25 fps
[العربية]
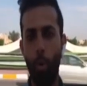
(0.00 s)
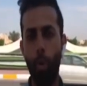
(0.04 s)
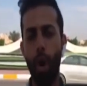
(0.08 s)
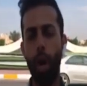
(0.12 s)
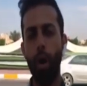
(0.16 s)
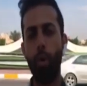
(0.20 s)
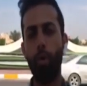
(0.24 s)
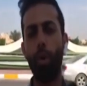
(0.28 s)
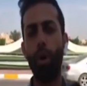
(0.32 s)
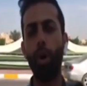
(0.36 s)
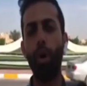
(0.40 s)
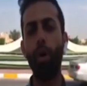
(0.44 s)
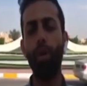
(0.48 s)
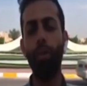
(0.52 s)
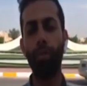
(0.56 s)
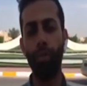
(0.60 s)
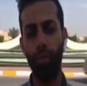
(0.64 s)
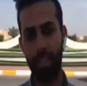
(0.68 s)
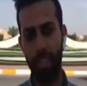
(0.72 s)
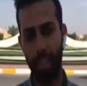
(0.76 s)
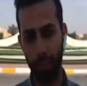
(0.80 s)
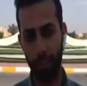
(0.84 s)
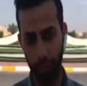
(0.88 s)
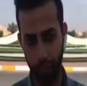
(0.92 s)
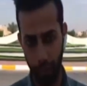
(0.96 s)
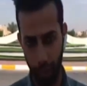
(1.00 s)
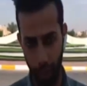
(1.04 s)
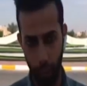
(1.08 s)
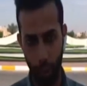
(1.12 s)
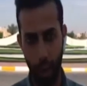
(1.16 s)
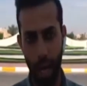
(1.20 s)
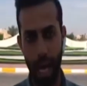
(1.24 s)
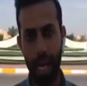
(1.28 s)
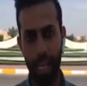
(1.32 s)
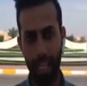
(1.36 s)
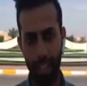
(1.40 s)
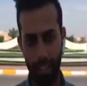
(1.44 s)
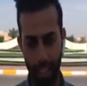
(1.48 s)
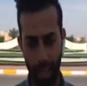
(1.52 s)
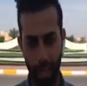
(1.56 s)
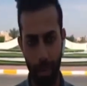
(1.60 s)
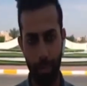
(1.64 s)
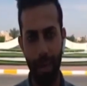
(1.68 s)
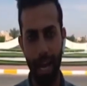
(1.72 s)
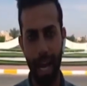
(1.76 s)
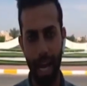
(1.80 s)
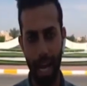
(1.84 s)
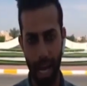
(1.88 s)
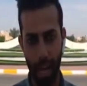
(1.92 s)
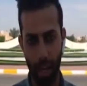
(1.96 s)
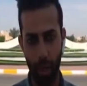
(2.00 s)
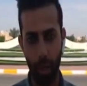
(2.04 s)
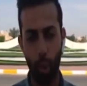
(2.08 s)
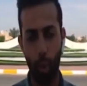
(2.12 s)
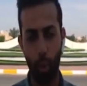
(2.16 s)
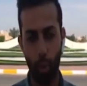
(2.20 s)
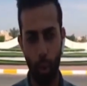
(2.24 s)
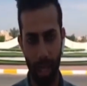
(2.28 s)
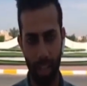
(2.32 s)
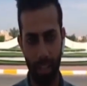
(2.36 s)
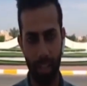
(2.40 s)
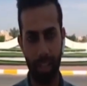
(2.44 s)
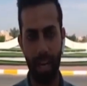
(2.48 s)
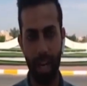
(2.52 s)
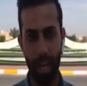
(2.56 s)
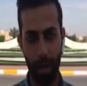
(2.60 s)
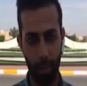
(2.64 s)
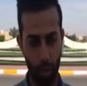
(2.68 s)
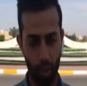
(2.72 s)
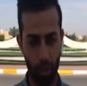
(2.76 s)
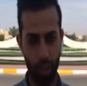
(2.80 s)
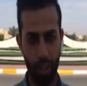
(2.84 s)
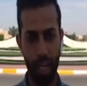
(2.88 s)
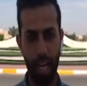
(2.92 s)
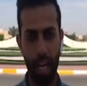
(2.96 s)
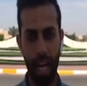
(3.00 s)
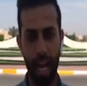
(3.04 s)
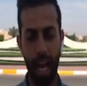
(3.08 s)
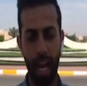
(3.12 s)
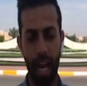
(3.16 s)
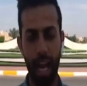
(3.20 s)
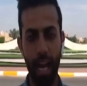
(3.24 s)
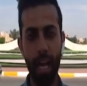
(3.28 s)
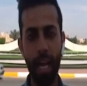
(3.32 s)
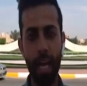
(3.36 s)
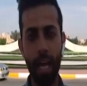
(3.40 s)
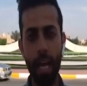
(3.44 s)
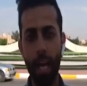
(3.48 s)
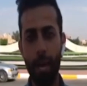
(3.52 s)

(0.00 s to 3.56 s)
والوقوف صفا واحدا مع قواتنا المسلحة